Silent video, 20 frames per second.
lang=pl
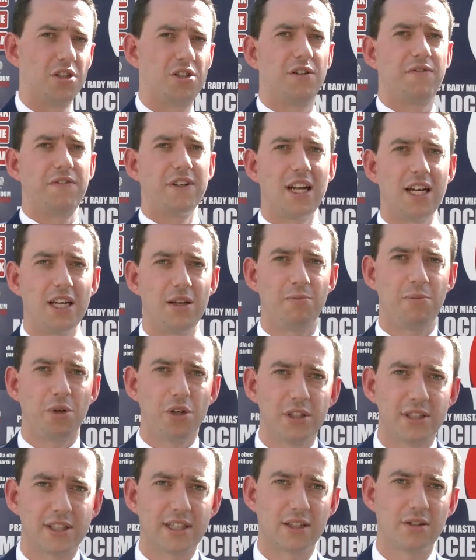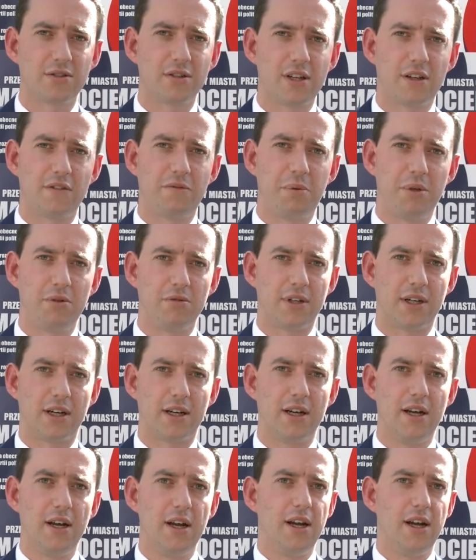czy wynajem boiska do gry w piłkę.